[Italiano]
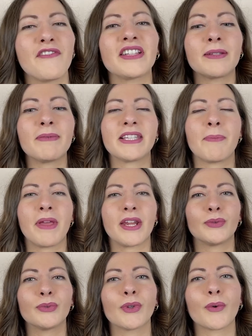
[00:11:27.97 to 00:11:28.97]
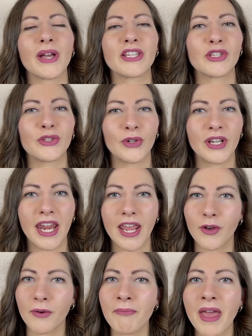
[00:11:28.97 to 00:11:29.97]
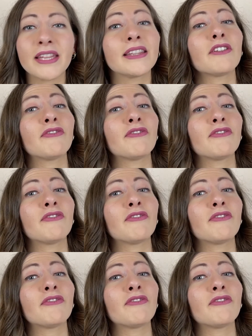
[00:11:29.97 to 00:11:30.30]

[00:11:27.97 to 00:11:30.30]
Fatemi sapere tutto questo nei commenti,